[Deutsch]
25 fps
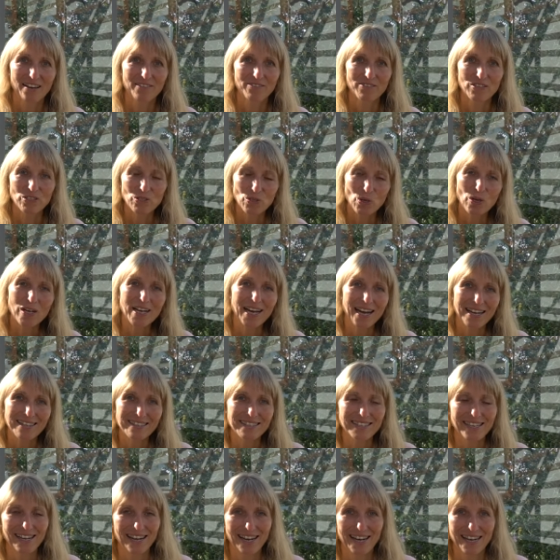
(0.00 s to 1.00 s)
Wieso
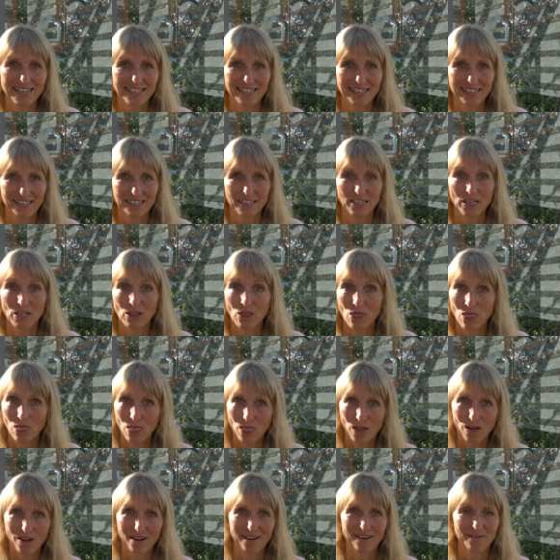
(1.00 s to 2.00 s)
ganzheitlich?
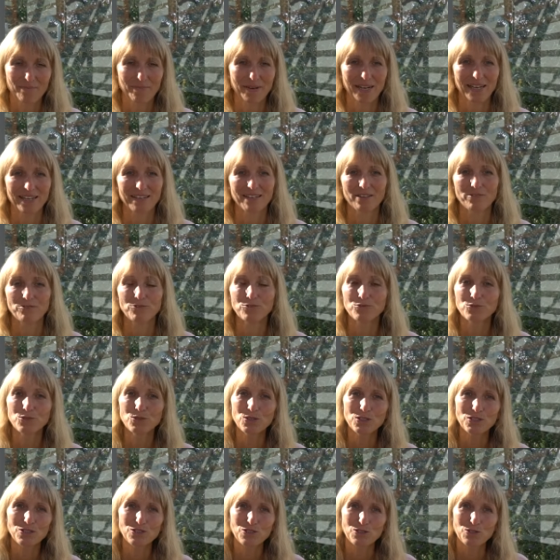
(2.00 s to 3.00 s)
Nochmal,
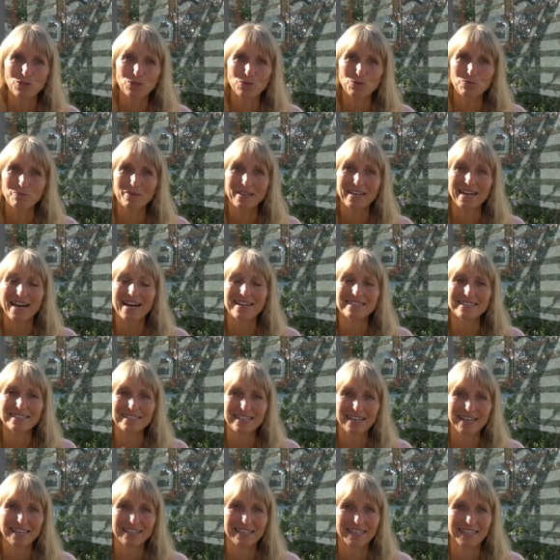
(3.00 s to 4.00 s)
führt zum
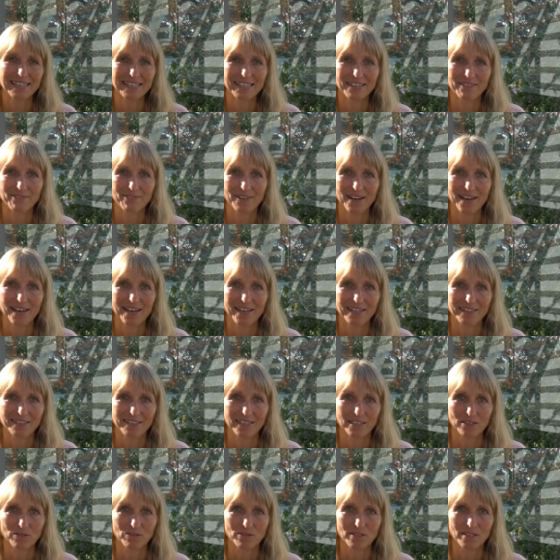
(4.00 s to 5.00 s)
ganzheitlichen
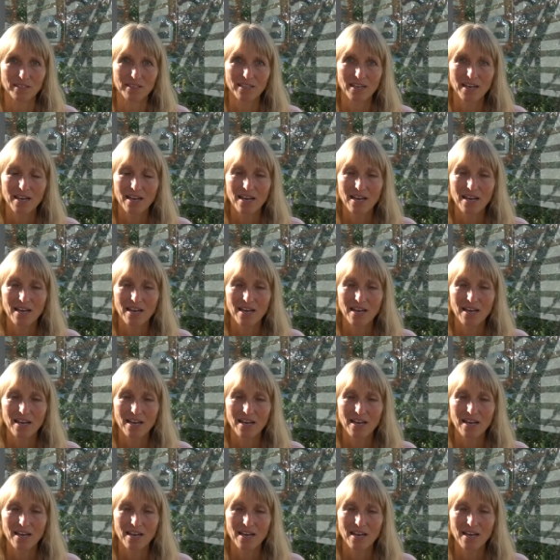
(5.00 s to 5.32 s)
Veränderung.